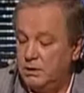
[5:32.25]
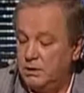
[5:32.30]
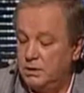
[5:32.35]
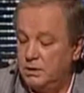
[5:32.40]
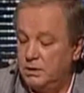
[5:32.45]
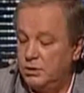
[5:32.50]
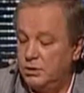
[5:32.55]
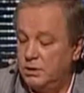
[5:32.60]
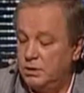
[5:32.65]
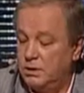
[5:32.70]

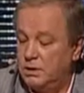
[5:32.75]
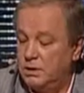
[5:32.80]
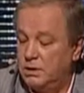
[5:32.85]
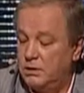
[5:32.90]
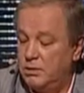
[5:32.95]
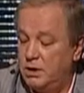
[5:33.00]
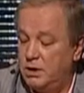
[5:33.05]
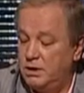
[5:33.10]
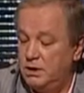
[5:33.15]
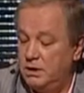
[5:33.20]
пытался что-то
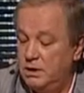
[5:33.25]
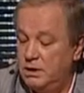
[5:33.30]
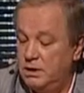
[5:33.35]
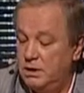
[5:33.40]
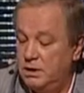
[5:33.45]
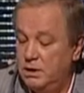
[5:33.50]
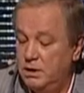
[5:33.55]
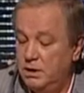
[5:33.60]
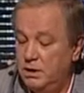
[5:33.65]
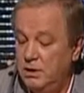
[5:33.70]

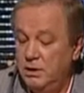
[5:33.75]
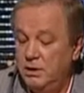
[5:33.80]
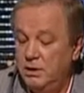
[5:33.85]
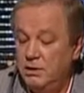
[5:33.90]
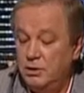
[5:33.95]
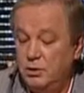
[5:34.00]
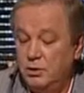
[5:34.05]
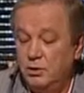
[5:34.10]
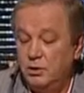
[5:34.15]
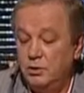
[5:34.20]
сообразить и
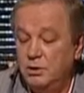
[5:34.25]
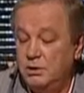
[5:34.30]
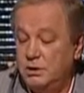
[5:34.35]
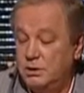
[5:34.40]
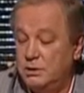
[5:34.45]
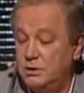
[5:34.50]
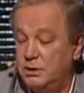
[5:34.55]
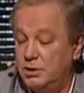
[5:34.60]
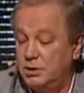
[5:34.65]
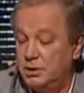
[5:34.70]
ни на что
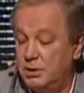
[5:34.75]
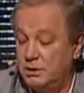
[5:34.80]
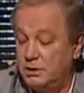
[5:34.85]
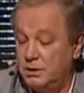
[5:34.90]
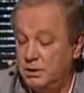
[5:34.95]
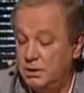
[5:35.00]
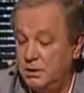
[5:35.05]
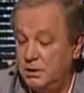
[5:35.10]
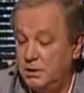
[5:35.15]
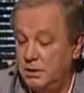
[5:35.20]
не
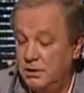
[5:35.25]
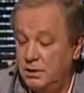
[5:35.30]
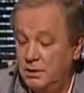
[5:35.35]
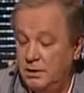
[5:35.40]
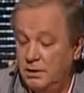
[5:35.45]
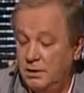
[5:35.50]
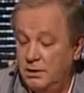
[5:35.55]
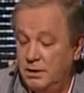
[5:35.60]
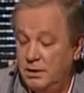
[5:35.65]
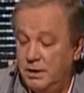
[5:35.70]
соглашался.
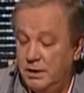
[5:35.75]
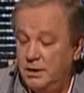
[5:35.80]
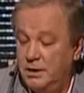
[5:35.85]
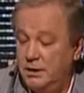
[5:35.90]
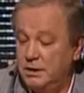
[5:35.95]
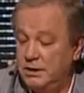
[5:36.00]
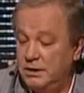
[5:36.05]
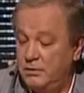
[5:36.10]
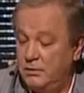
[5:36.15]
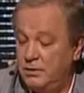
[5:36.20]

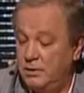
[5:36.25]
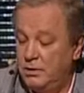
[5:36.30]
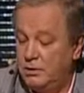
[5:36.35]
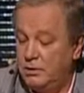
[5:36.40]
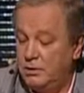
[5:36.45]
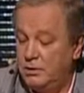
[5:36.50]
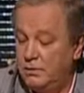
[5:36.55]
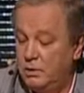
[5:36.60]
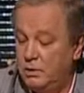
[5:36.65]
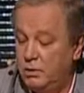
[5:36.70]
Наконец, его
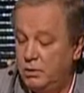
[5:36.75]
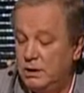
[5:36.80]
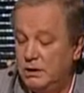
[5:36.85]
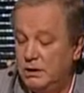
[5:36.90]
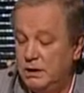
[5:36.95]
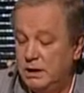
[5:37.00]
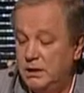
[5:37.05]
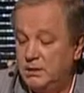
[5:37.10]
лицо вдруг